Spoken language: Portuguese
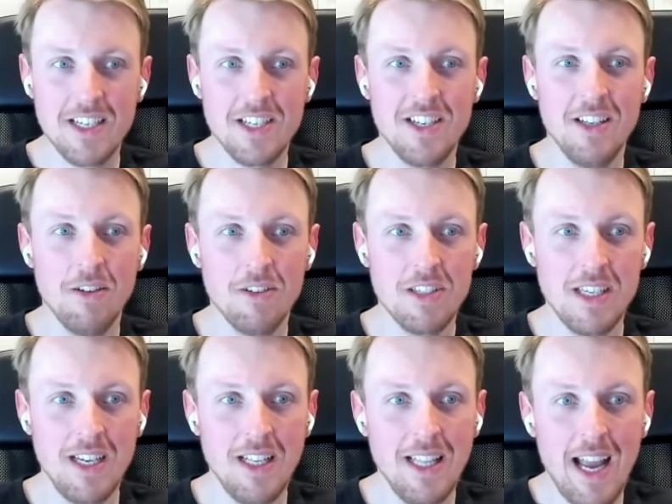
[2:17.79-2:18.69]
Então você
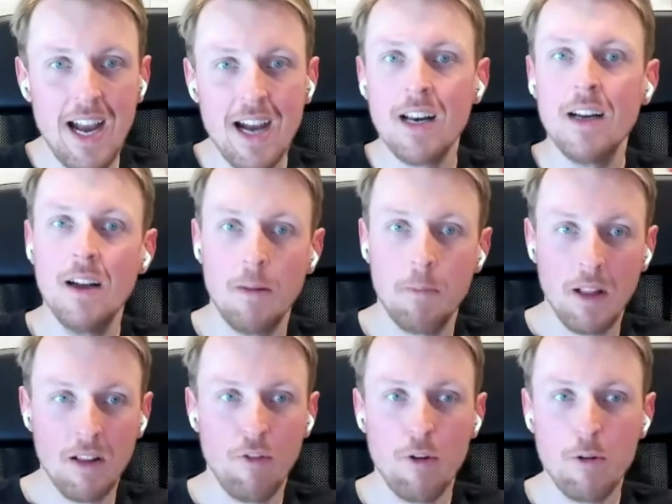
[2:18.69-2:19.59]
integra a
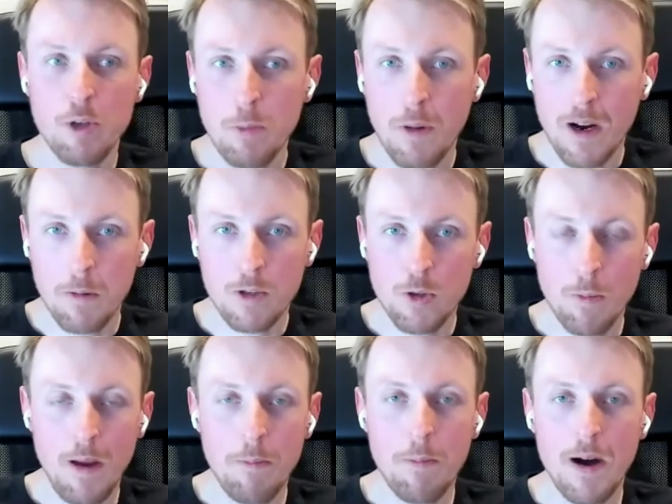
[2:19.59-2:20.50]
plataforma de pagamentos do
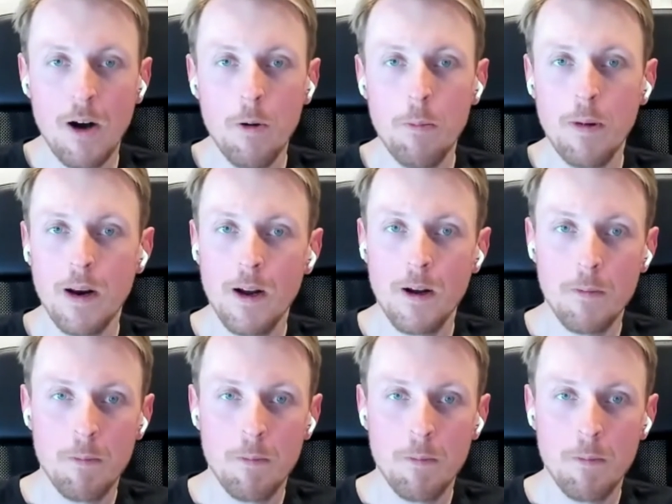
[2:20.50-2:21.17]
PayPal para